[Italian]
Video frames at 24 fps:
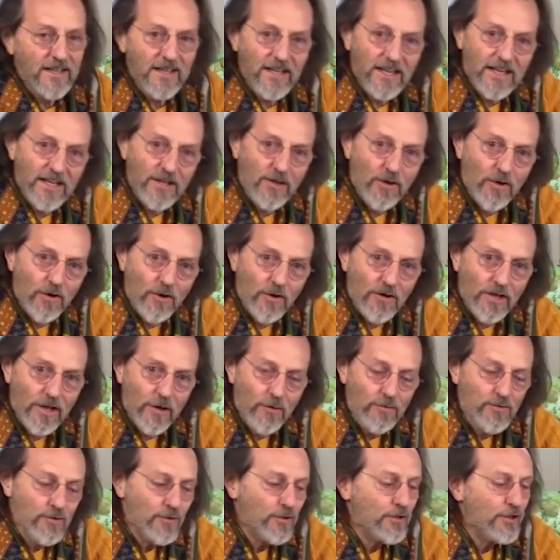Credo
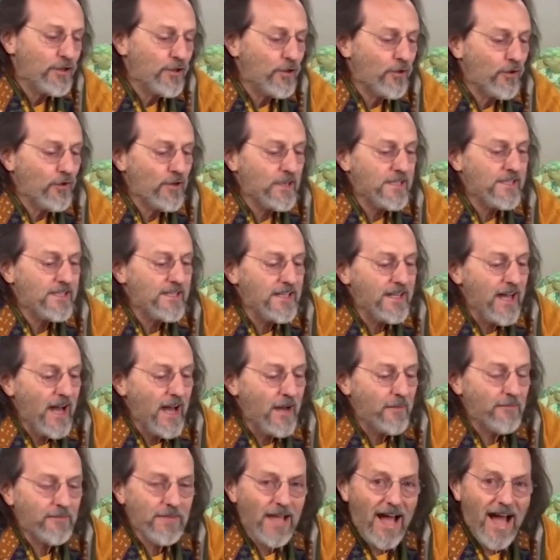che ognuno di noi
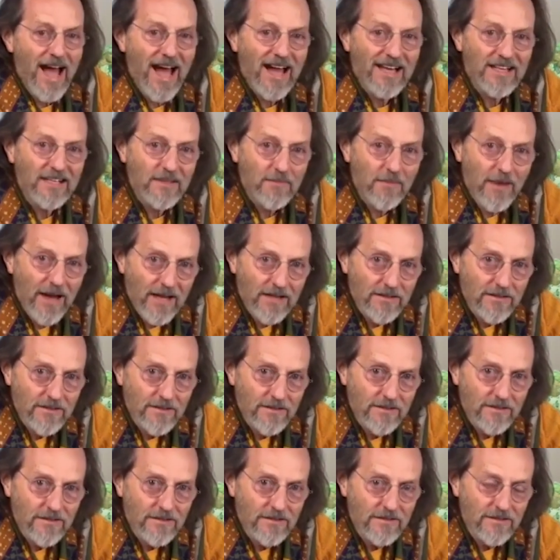sia anima